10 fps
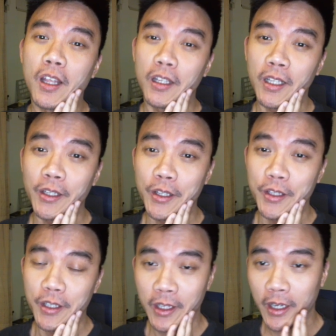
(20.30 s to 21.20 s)
那
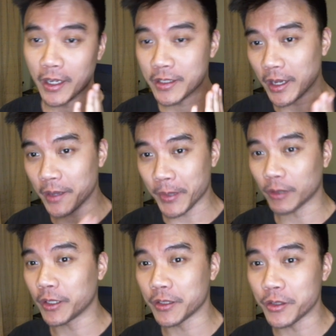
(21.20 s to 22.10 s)
你应该在标
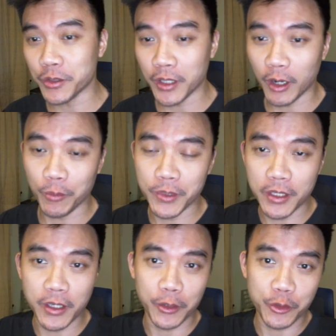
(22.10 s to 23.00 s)
题已经知道，我们在
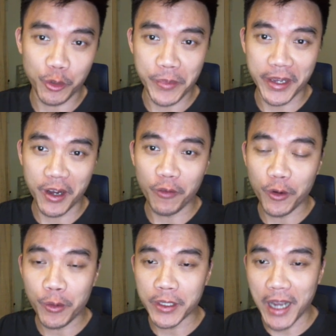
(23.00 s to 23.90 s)
讲中美高
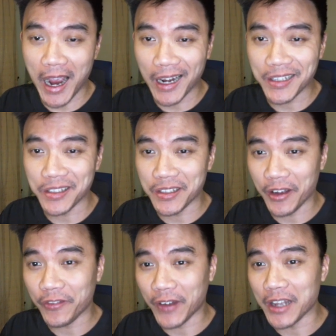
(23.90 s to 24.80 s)
峰会在阿拉斯
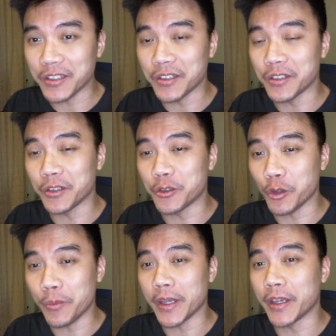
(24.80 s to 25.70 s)
加发生的这个
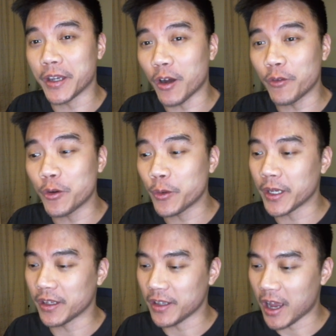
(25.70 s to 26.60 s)
中美高峰
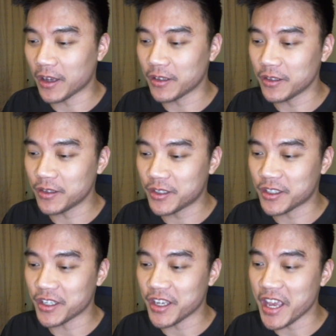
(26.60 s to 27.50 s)
会。杨
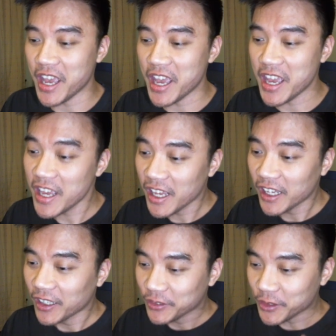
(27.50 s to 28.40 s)
杰
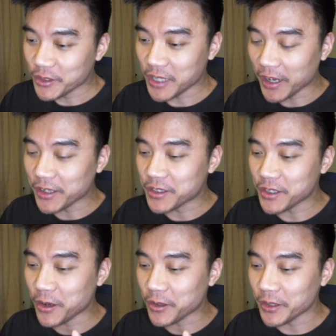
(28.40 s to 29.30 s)
第三个字
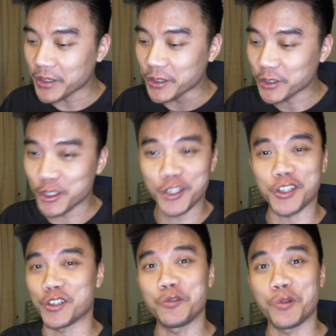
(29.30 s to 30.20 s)
好像念成
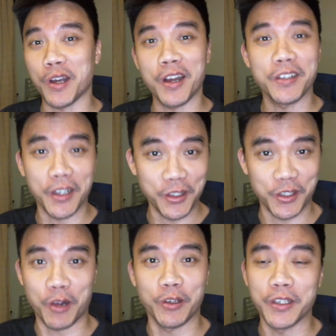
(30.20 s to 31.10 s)
池，我刚刚才
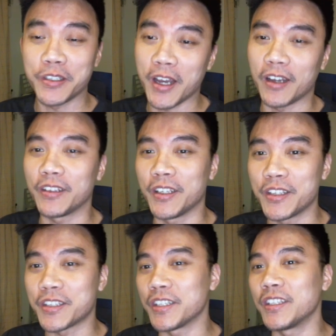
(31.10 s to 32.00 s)
找了一下，以
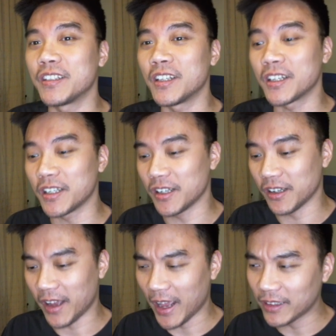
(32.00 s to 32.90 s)
及那
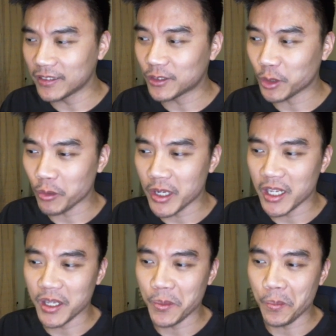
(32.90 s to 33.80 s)
个
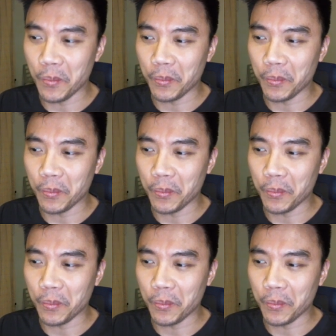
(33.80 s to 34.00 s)
Antony